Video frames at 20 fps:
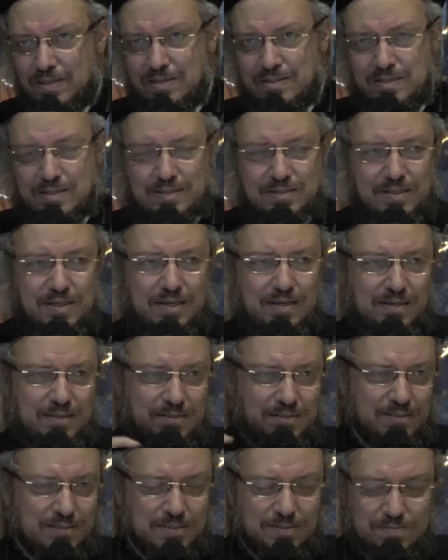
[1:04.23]

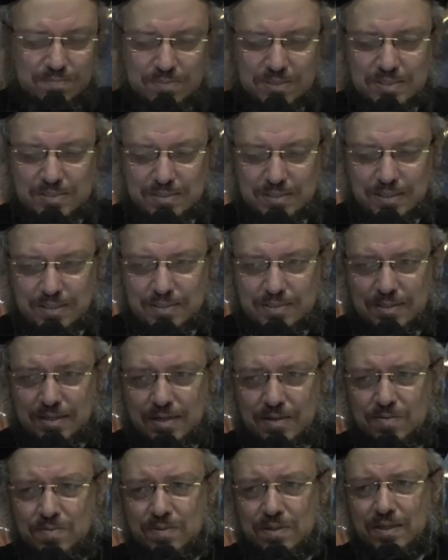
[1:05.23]
ككارز بتزيد
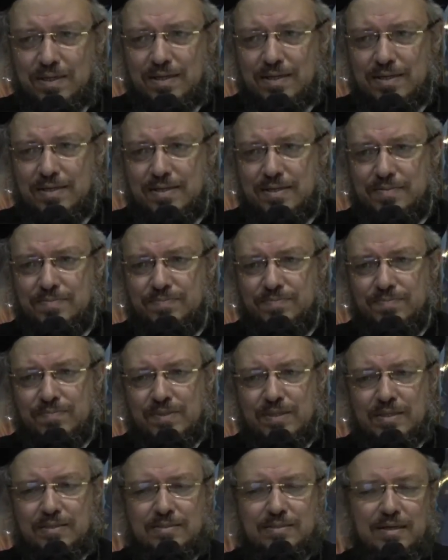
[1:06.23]
أول حاجة
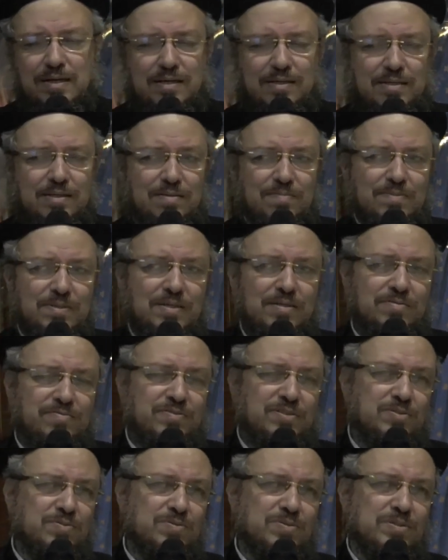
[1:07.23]
تعلم
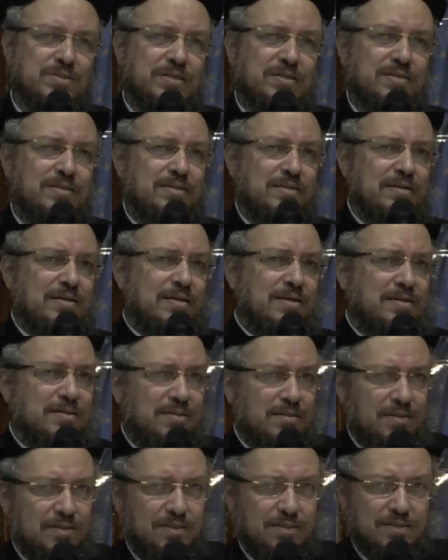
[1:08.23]
كيف تصلي
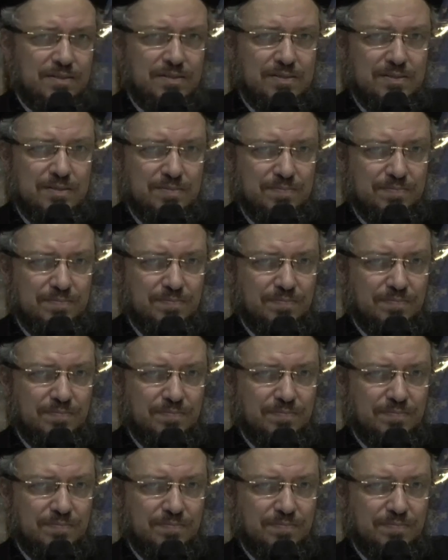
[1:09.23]
لأجل الكرازة